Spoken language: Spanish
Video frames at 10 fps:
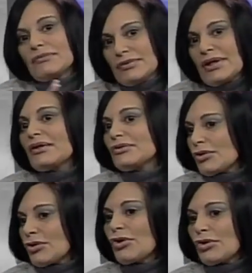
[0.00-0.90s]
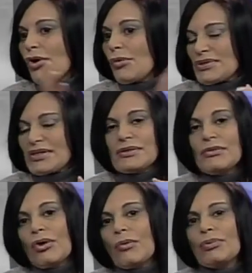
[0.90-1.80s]
trastorno
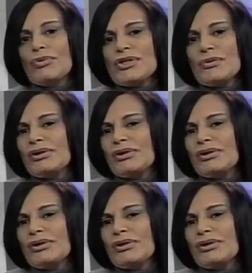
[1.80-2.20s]
obsesivo compulsivo,